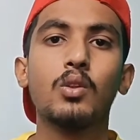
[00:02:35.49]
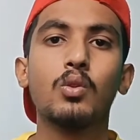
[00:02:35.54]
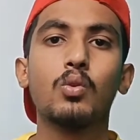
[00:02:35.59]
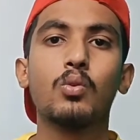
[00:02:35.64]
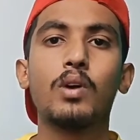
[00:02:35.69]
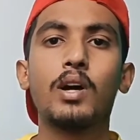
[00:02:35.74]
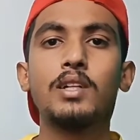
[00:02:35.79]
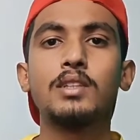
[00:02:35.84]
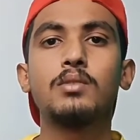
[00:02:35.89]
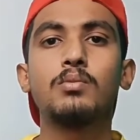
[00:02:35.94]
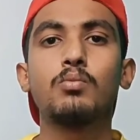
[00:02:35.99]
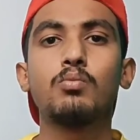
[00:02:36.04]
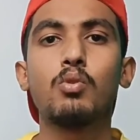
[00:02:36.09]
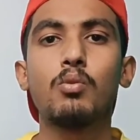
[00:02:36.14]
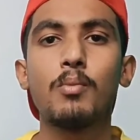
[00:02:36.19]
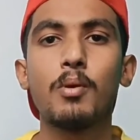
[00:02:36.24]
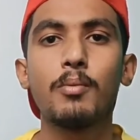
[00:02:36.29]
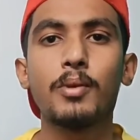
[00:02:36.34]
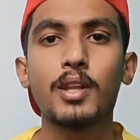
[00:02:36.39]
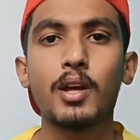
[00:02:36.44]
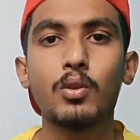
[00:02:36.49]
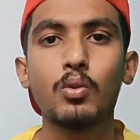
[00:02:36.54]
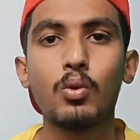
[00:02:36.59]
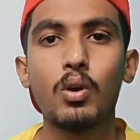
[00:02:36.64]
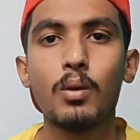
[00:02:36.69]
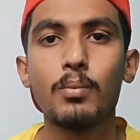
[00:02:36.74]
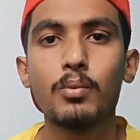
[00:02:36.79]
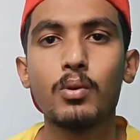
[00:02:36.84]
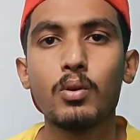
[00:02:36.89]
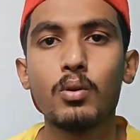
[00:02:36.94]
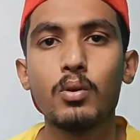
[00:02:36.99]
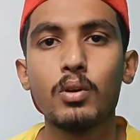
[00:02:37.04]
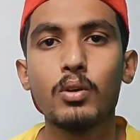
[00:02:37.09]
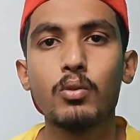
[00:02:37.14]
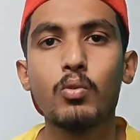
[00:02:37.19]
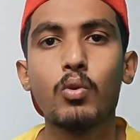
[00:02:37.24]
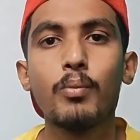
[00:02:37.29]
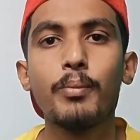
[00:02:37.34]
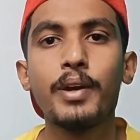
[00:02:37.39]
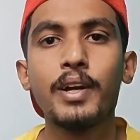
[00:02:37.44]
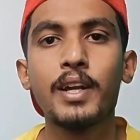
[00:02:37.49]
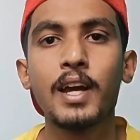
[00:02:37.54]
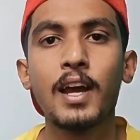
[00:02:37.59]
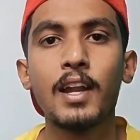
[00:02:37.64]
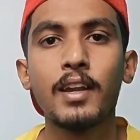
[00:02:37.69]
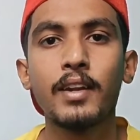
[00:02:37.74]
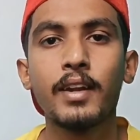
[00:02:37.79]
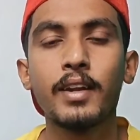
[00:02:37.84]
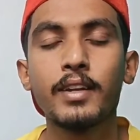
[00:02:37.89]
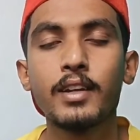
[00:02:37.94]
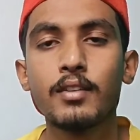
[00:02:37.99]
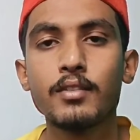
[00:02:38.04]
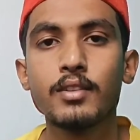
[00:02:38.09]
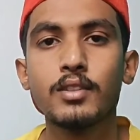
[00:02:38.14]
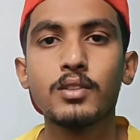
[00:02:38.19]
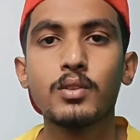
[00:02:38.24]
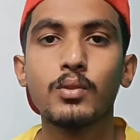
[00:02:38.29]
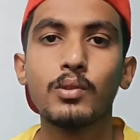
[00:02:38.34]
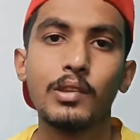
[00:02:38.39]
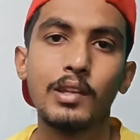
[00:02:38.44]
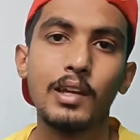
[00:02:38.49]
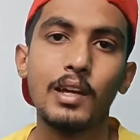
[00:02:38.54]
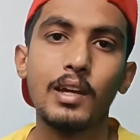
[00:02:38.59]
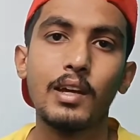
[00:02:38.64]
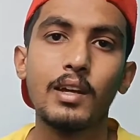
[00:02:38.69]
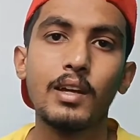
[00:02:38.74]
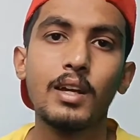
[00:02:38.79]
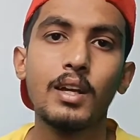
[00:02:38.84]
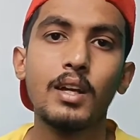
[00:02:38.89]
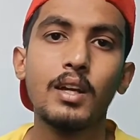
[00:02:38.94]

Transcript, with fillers: तो गाइज वो मैं बता दूँ आपको वो बीटा एल की वजह से होती है